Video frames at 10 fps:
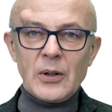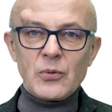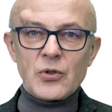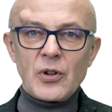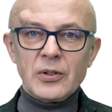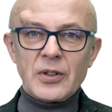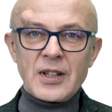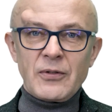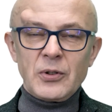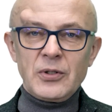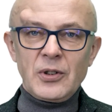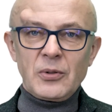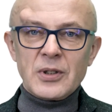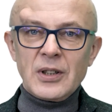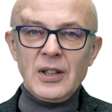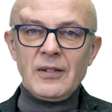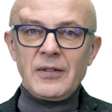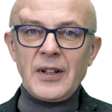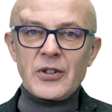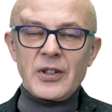Janusz Gol to zawodnik, który
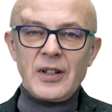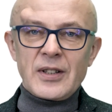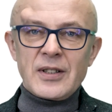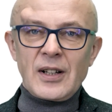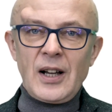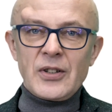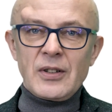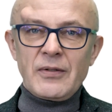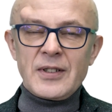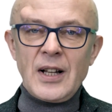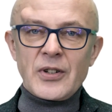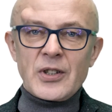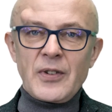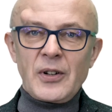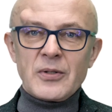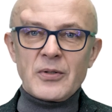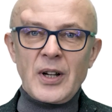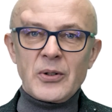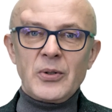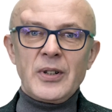w naszej ekstraklasie wyznacza swego
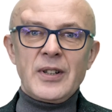rodzaju